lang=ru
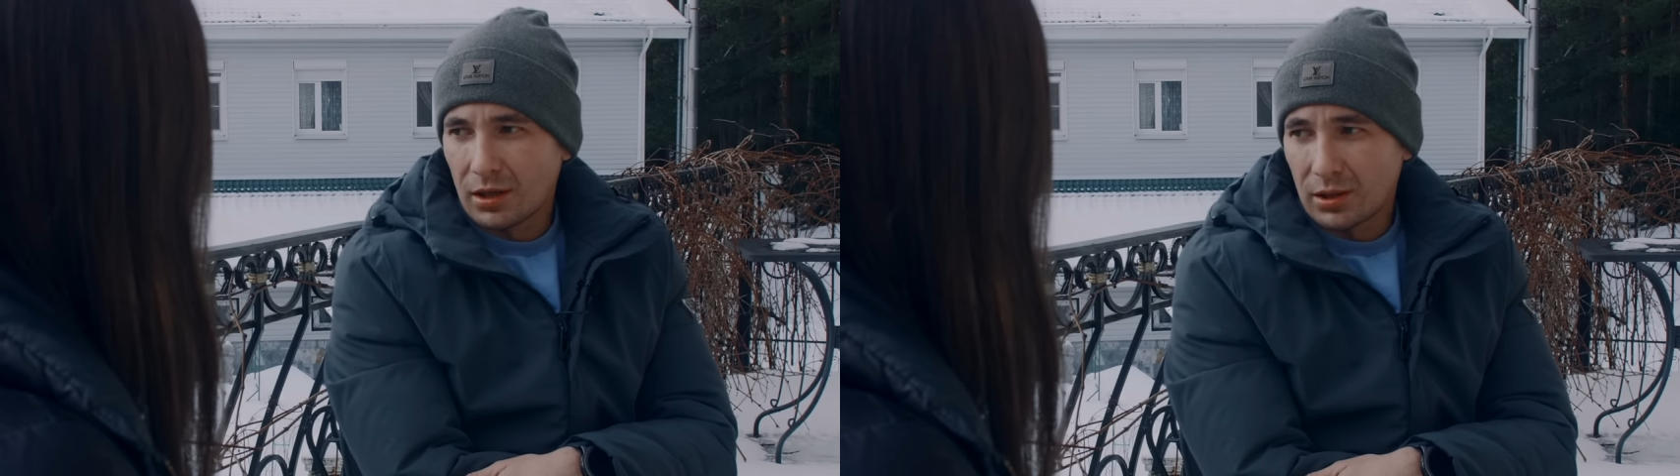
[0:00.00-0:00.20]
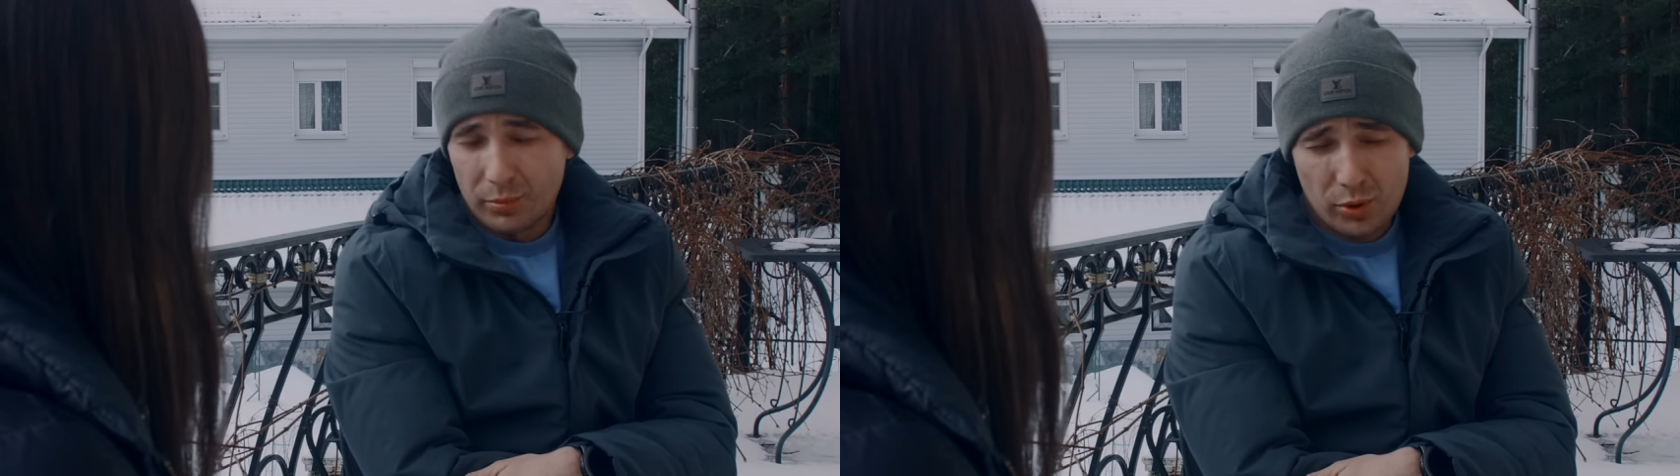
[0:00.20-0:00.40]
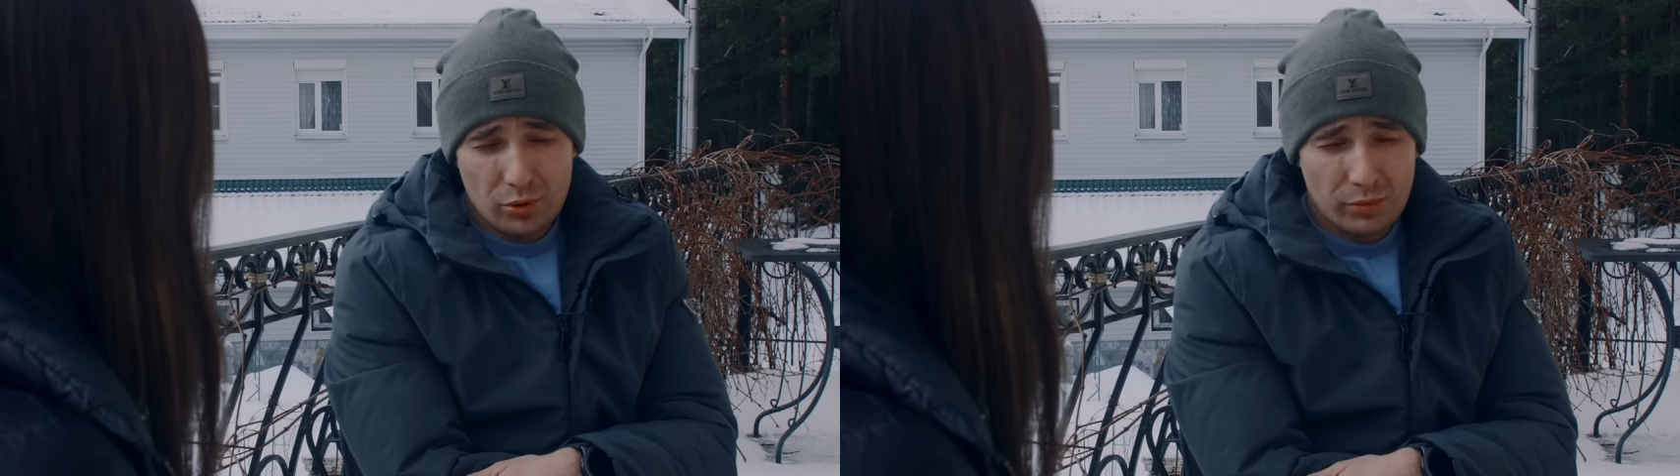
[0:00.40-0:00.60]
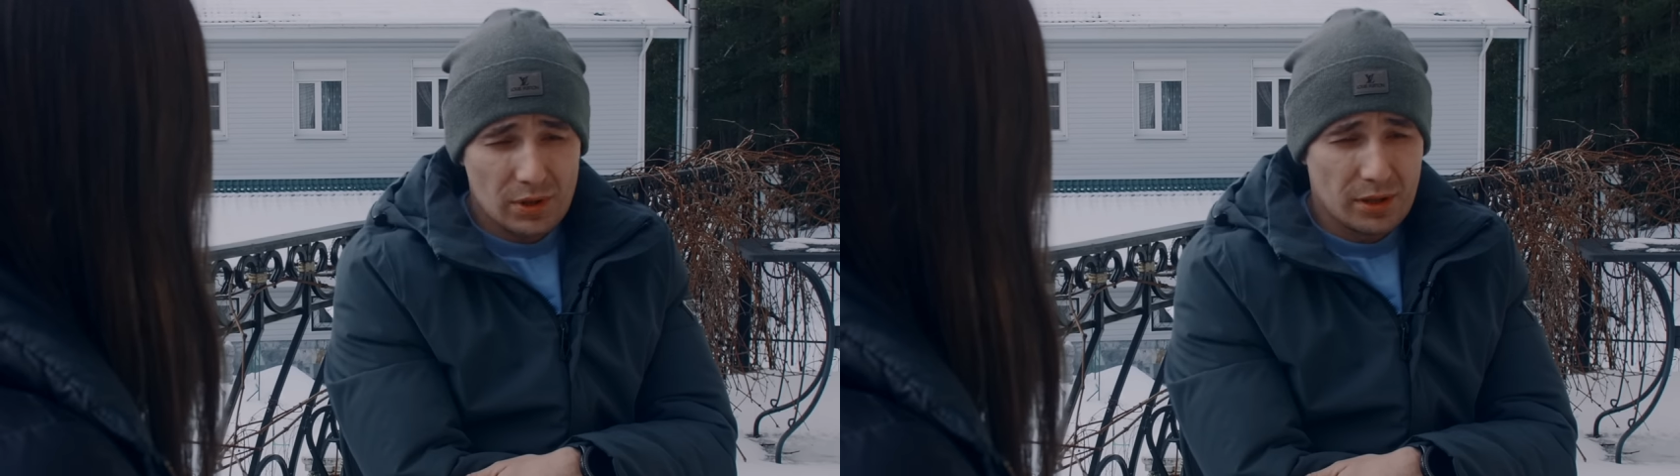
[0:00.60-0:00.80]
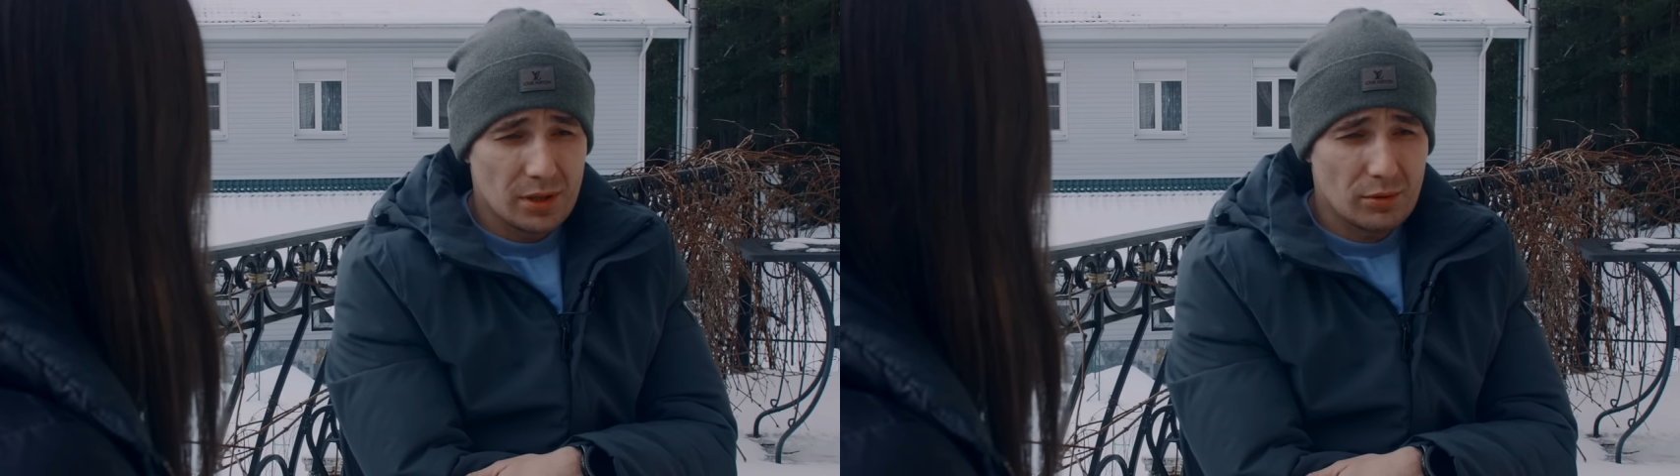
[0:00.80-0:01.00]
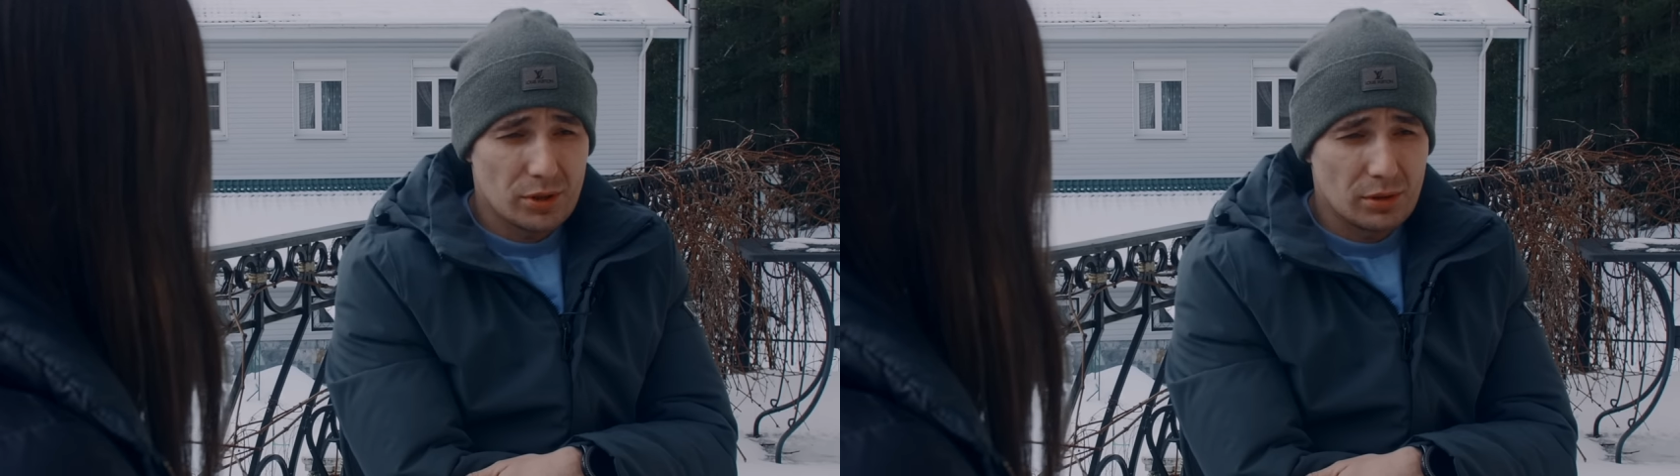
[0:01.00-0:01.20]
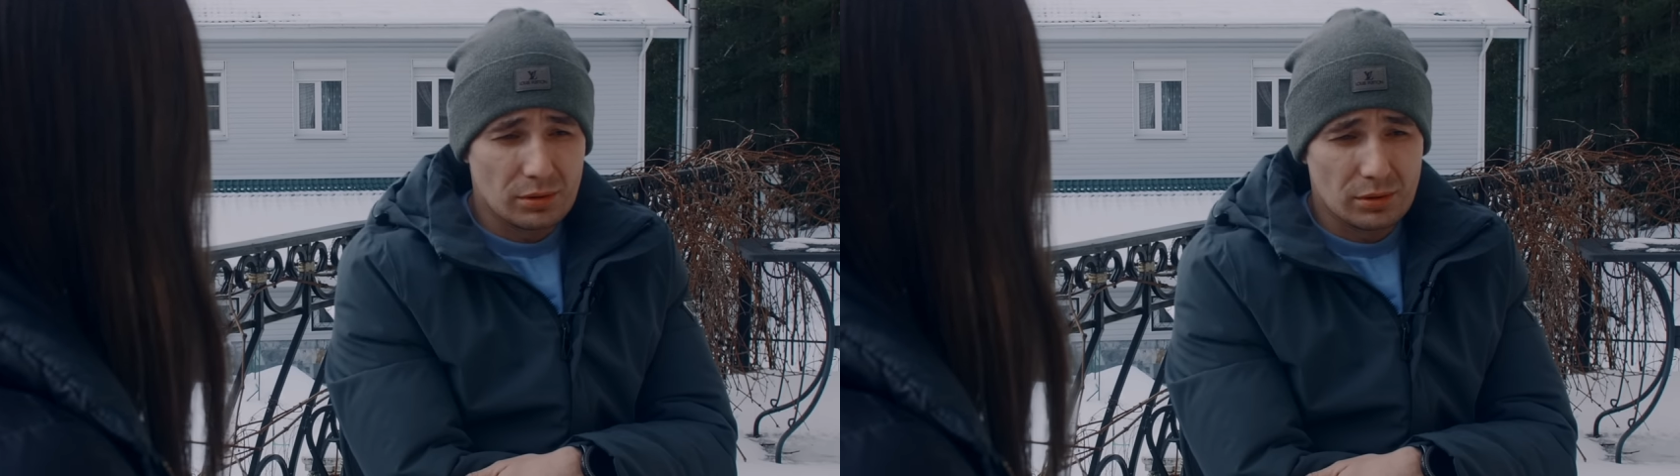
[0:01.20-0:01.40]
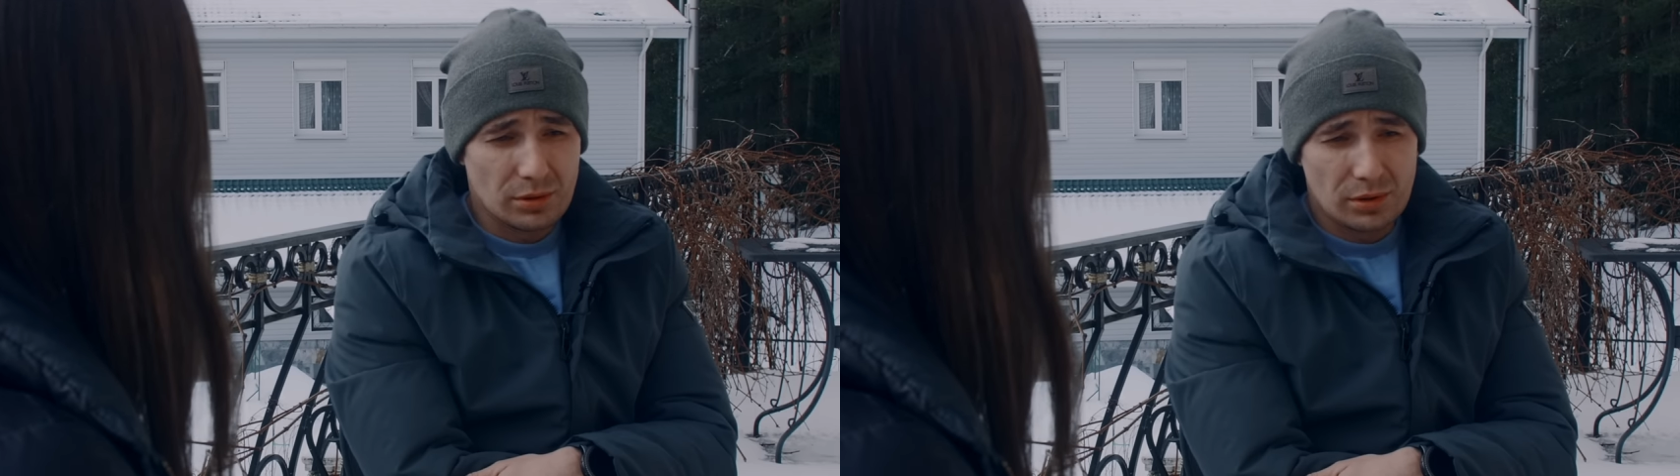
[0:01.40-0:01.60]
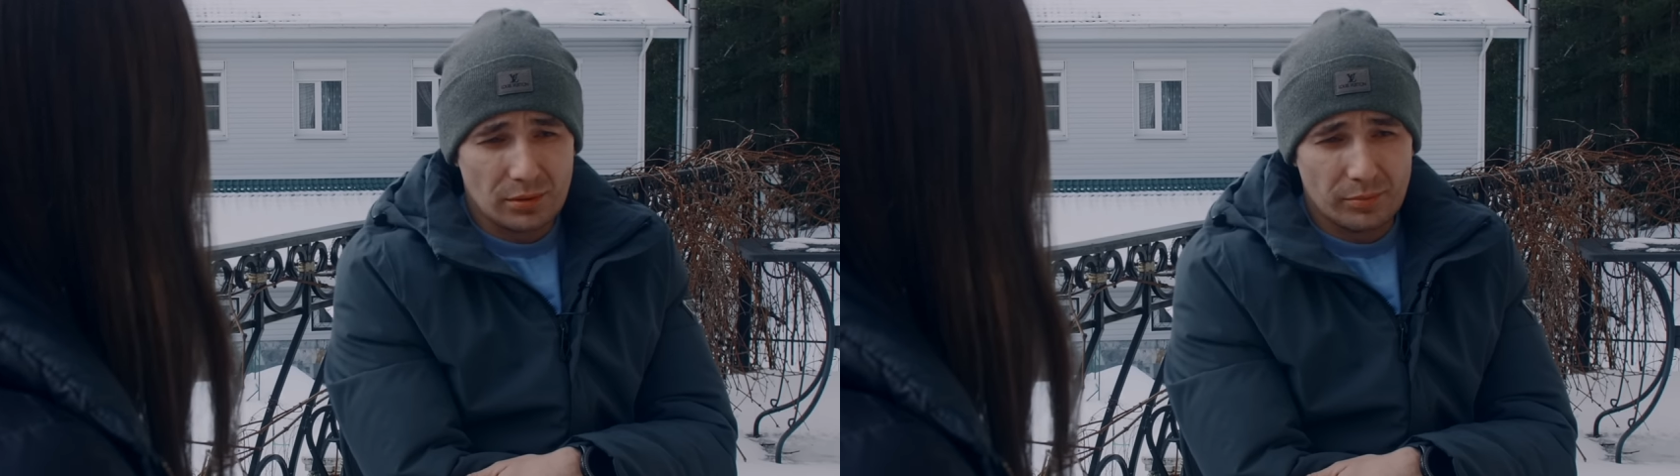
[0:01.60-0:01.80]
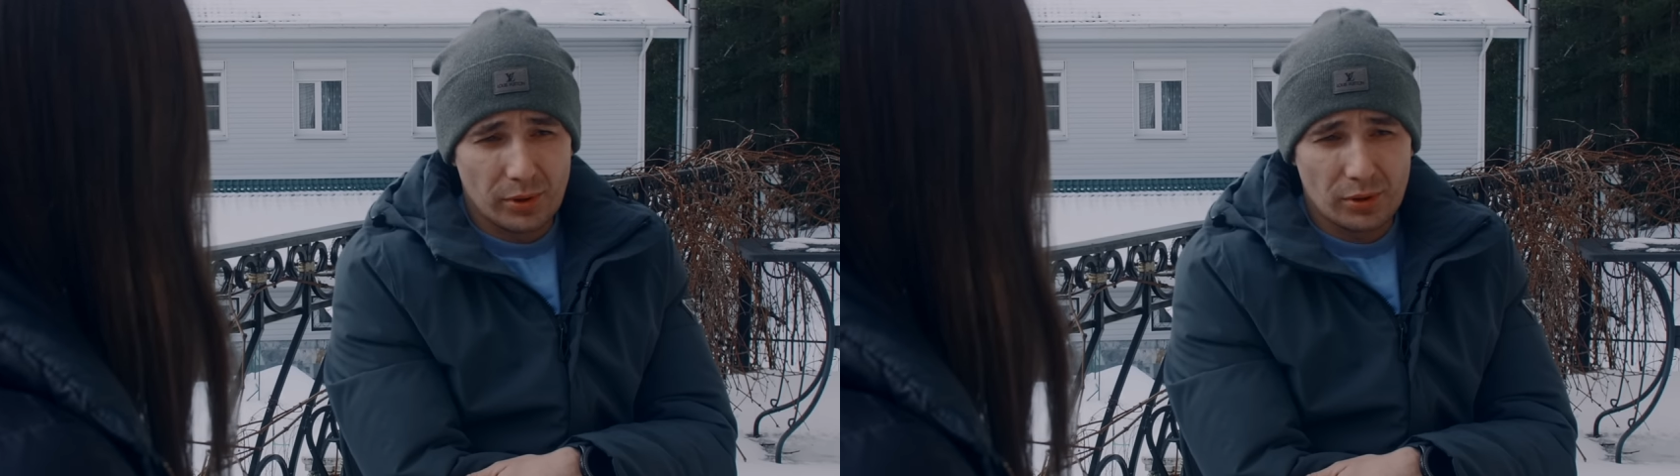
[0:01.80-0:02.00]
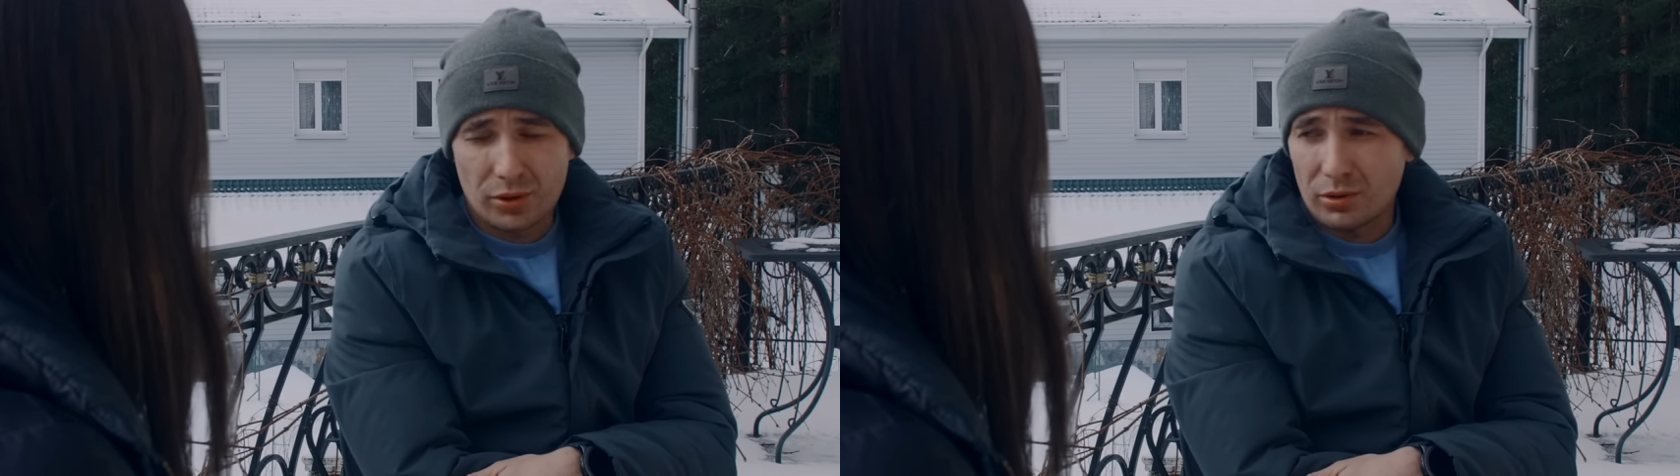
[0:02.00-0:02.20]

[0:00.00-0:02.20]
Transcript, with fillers: И просто увидел девушку и понял,